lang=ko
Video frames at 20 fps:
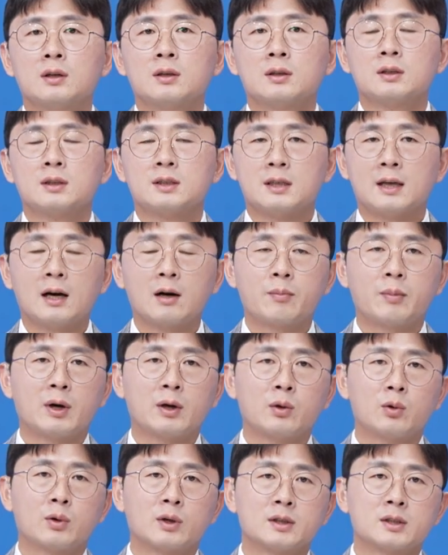
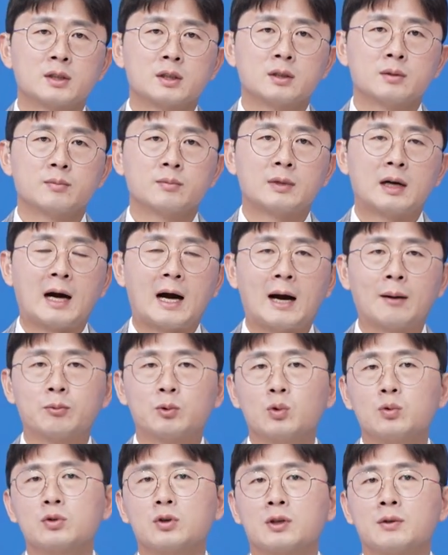제약바이오가 지금
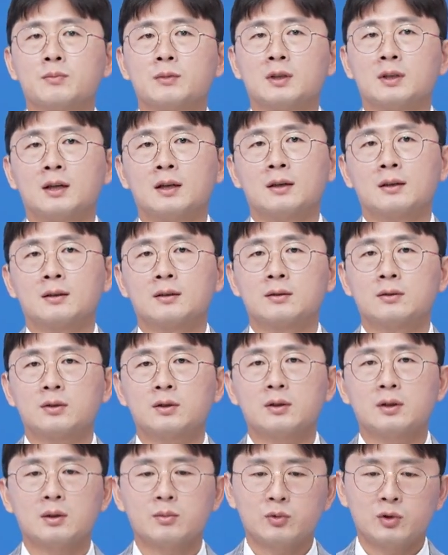압도적입니다.
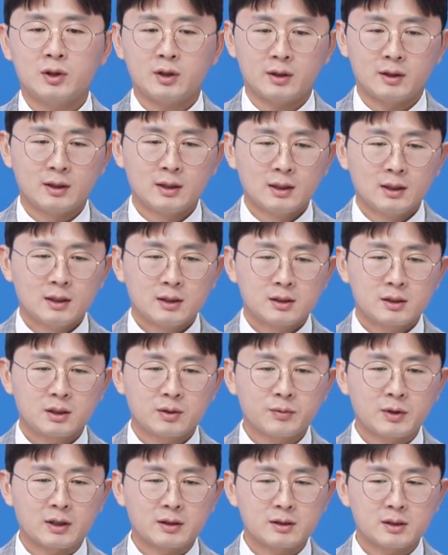그렇기 때문에
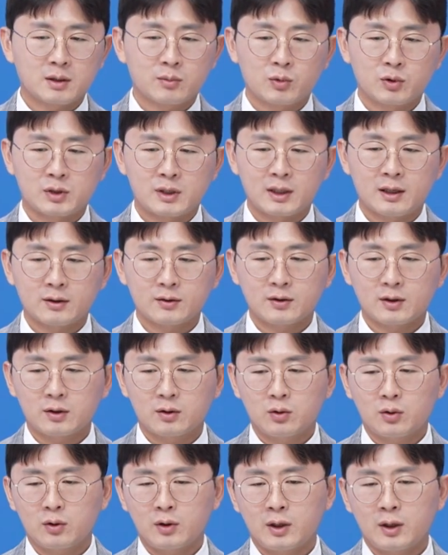지금 당장 뭐 제약
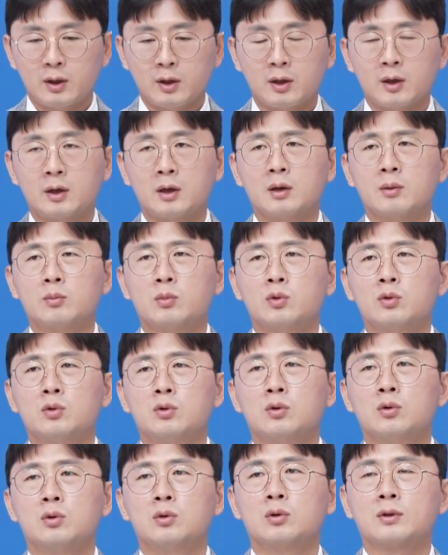섹터의
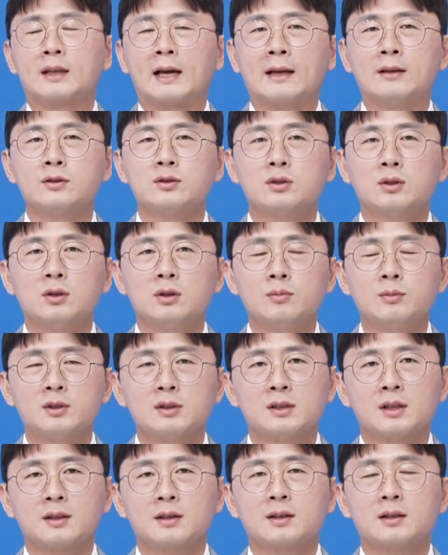뭐 단점을
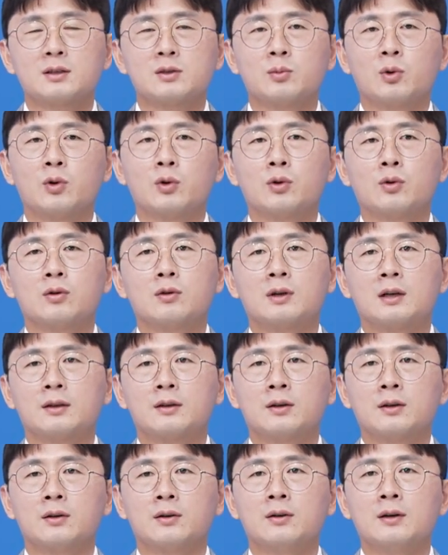찾기가 좀 어려운 것
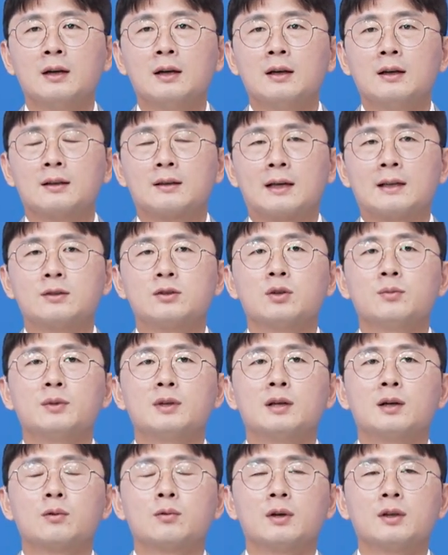같아요.
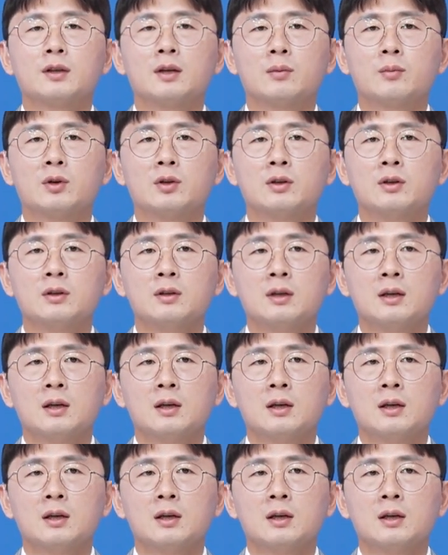단점이라고 한다면은